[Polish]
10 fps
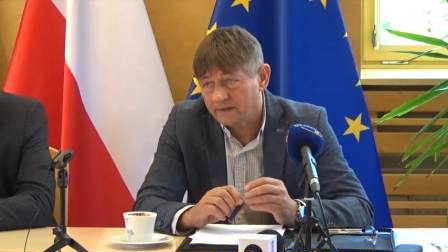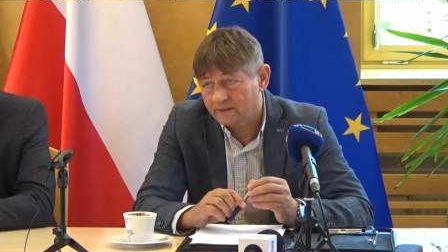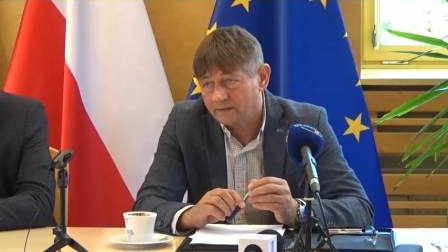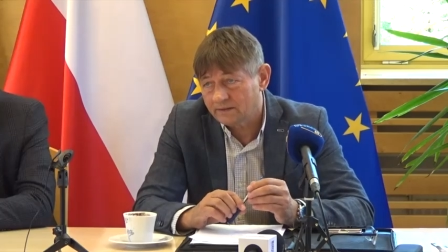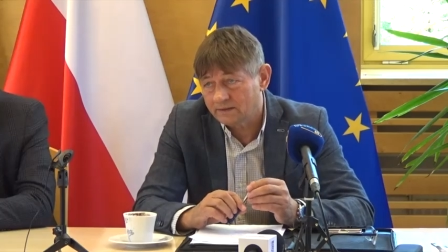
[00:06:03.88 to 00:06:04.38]

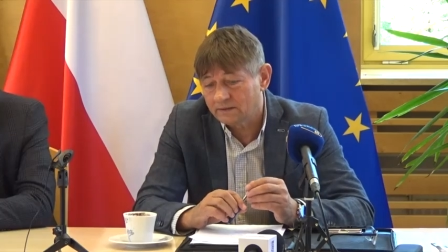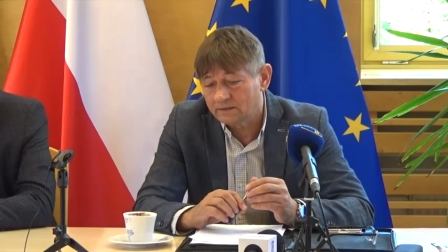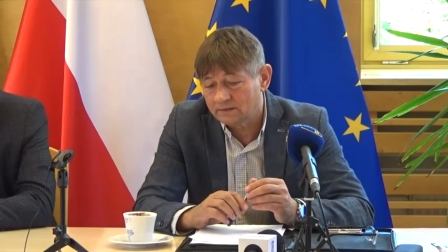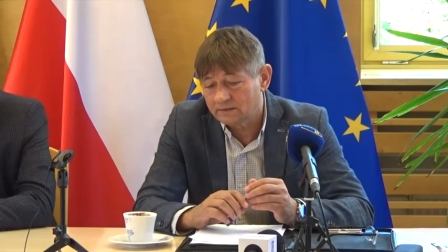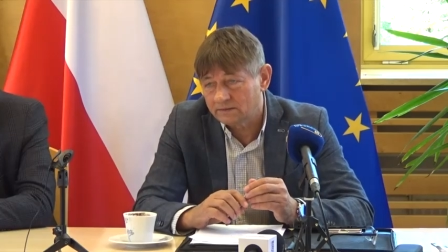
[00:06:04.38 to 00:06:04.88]

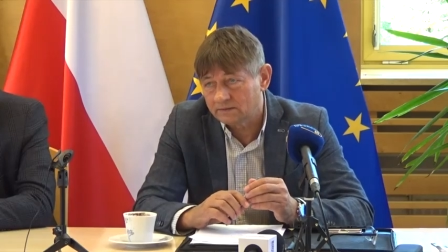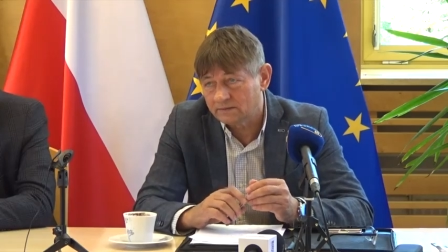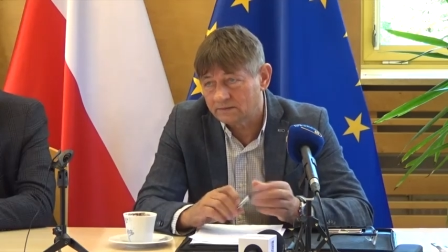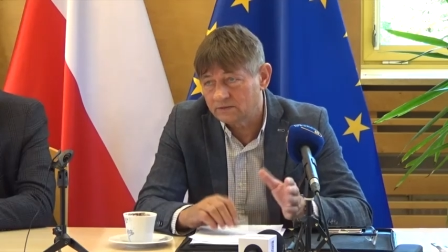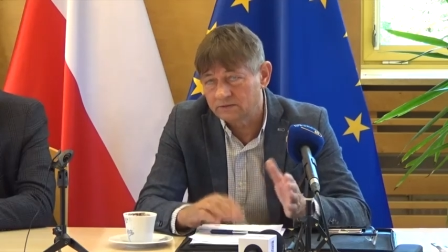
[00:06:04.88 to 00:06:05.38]

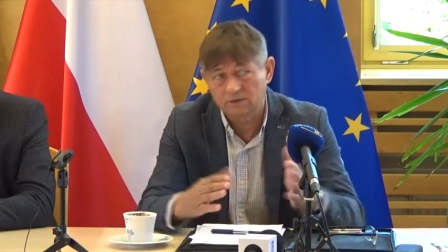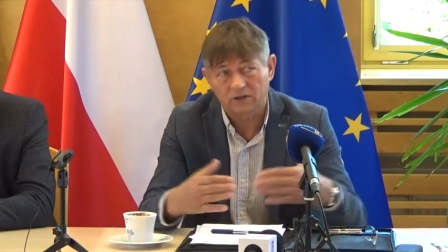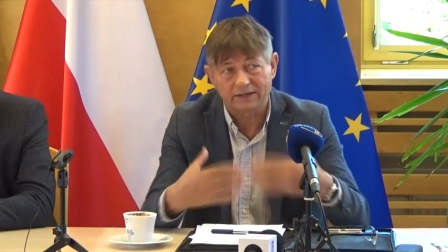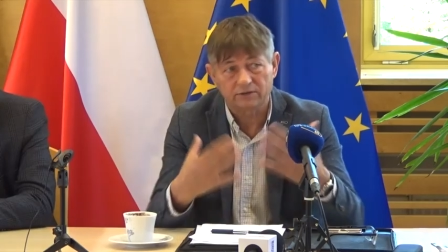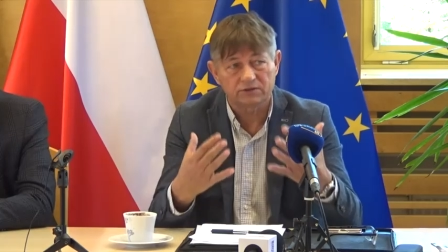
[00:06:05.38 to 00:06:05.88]
yy,
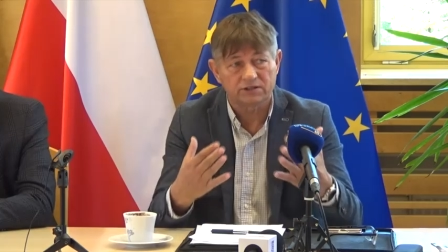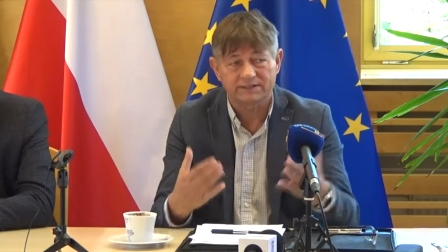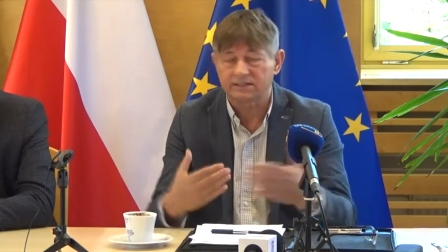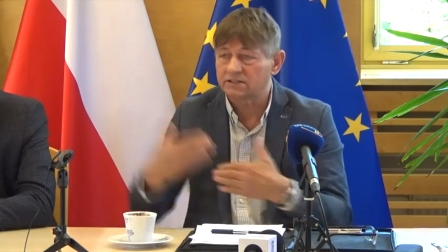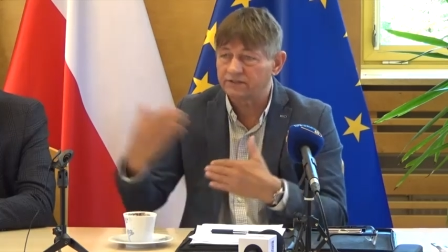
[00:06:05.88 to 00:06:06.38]
dogadują się na
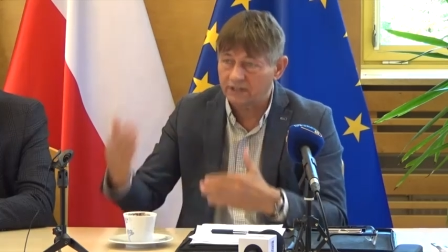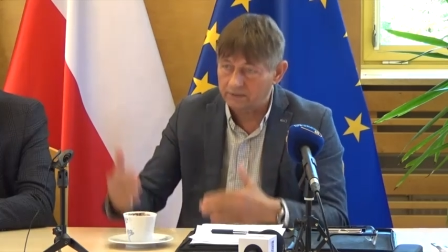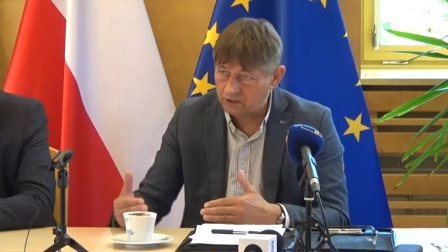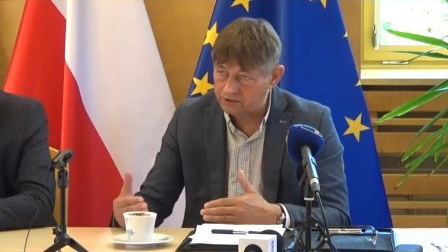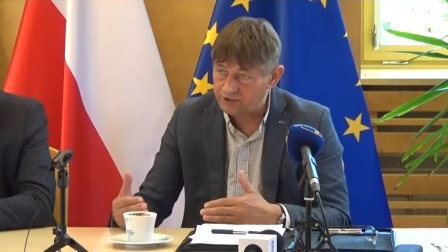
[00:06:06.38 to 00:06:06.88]
zasadzie
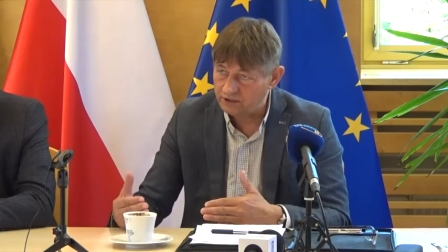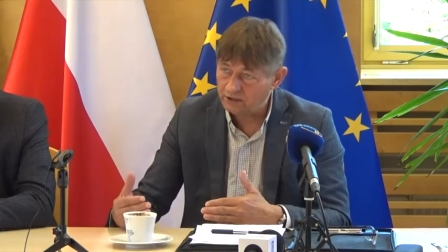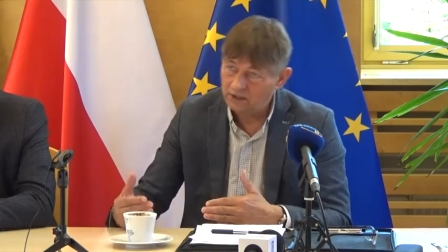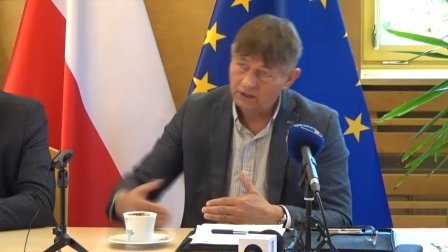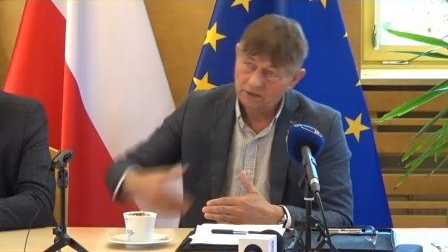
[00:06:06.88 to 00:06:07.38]
wzajemności.
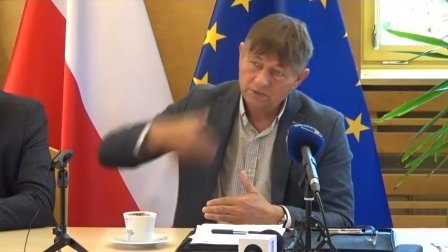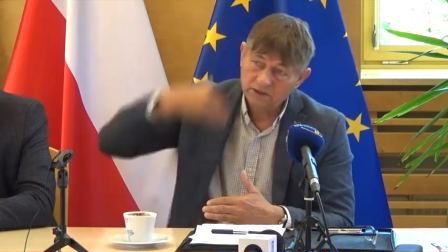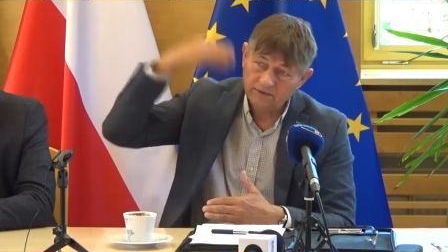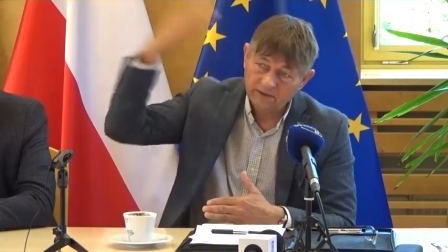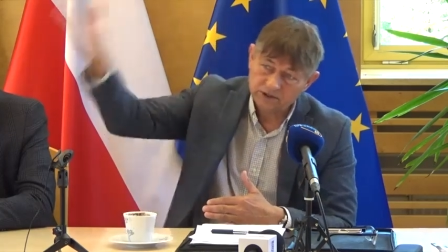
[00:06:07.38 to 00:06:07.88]
My
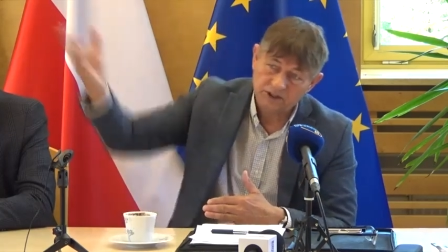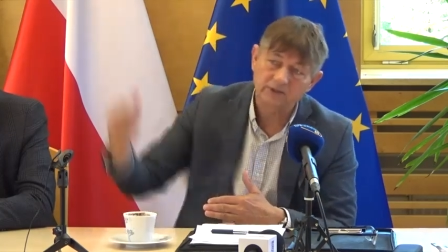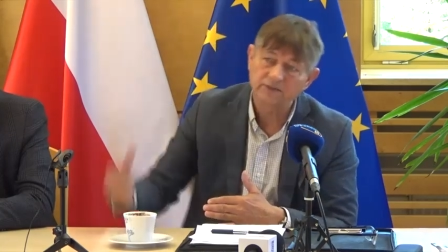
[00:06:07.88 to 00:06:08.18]
na waszej